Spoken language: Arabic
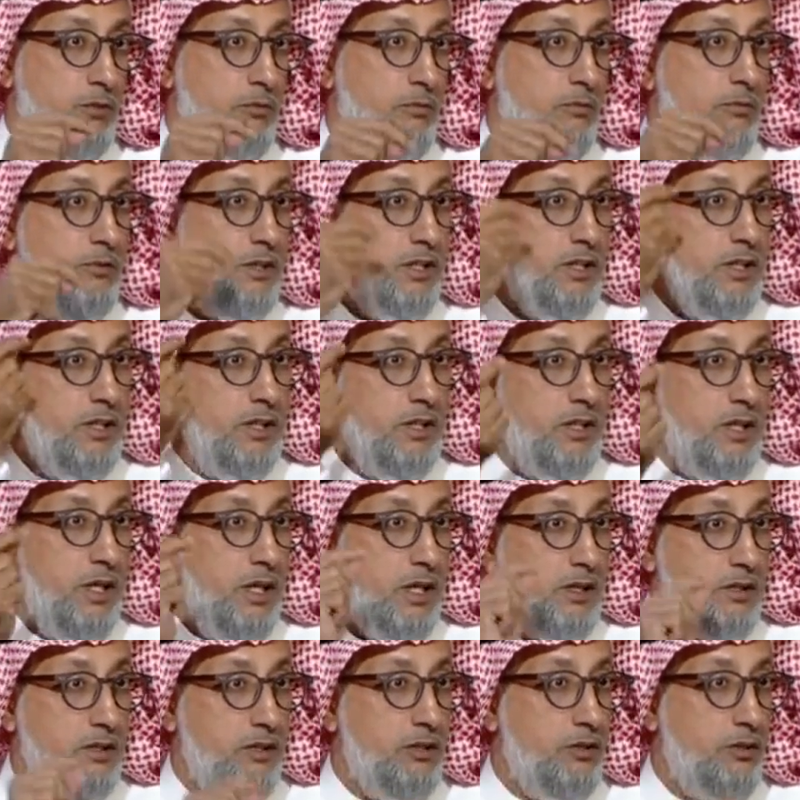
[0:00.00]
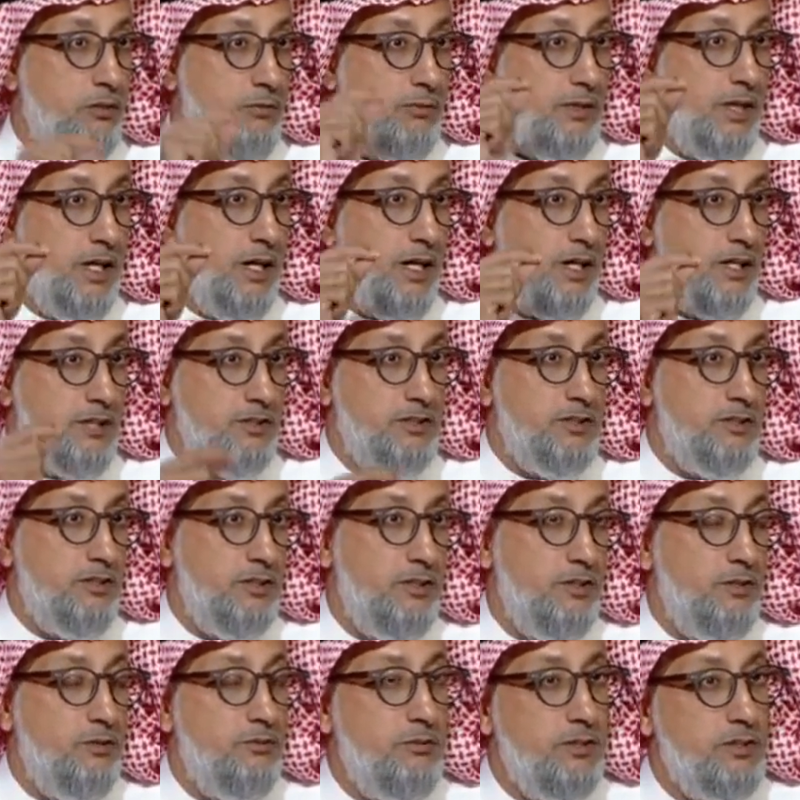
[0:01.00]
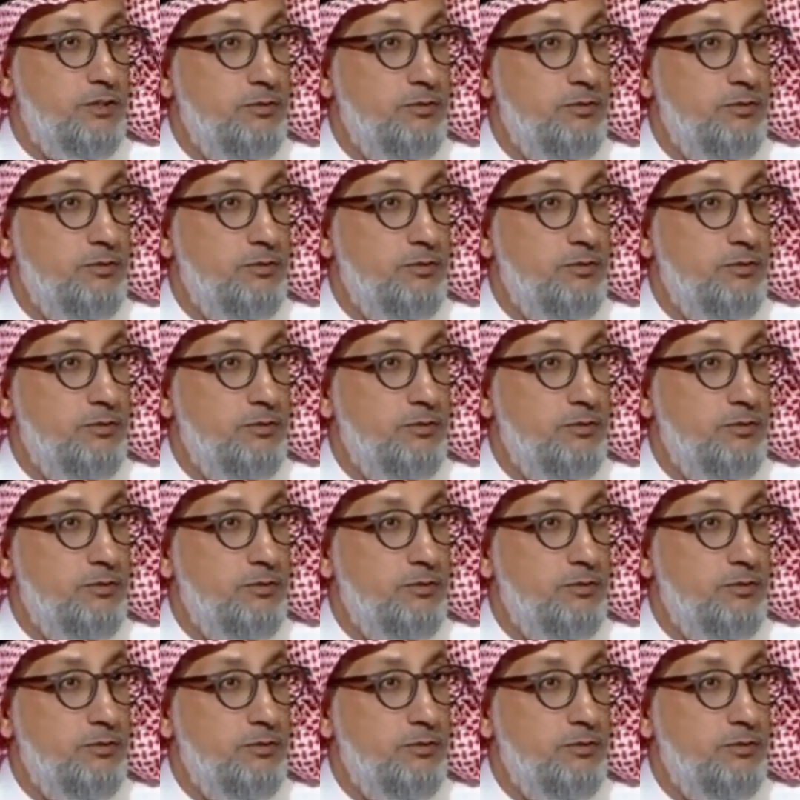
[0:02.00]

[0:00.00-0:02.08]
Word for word: وممكن اني اعطيهم الاكسس انهم